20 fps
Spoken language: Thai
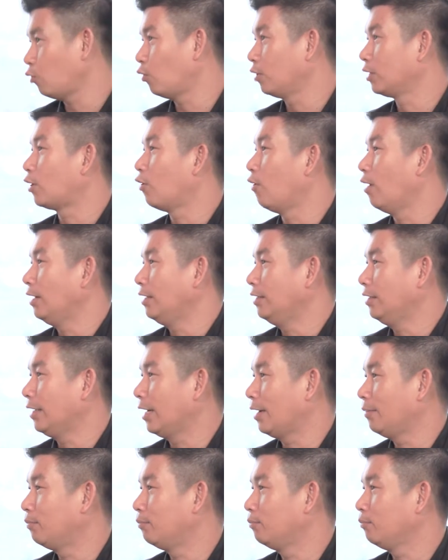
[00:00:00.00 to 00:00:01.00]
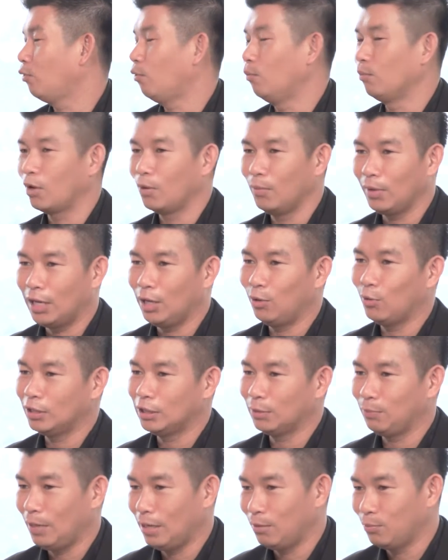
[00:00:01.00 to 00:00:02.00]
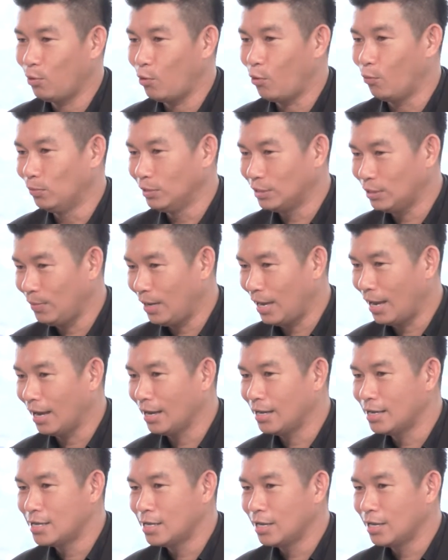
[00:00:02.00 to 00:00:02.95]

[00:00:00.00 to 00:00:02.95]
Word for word: โดนก่อนเลยครับผมก็ไม่คิดว่าจะเป็นผมใช่ไหมฮะ